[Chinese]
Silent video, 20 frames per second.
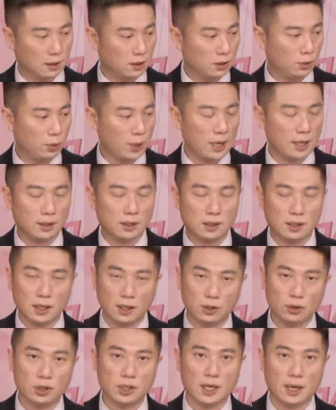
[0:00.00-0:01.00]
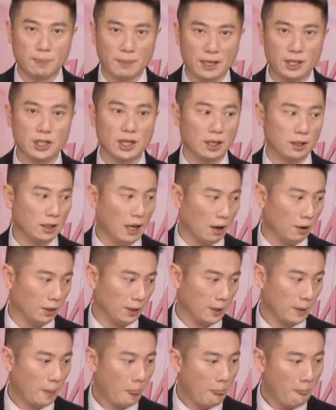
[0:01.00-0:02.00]
所以这个就是很明显的道理。
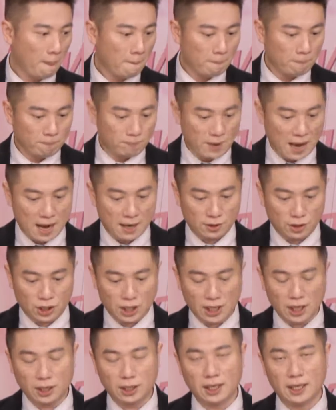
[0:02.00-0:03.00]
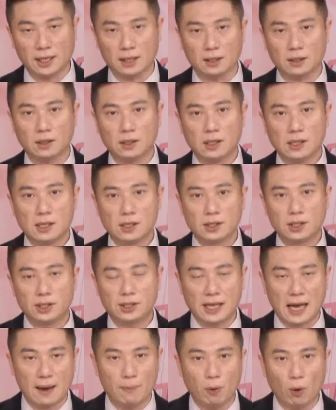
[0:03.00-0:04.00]
那一体是
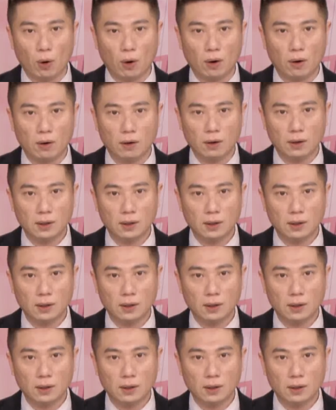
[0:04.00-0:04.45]
这一波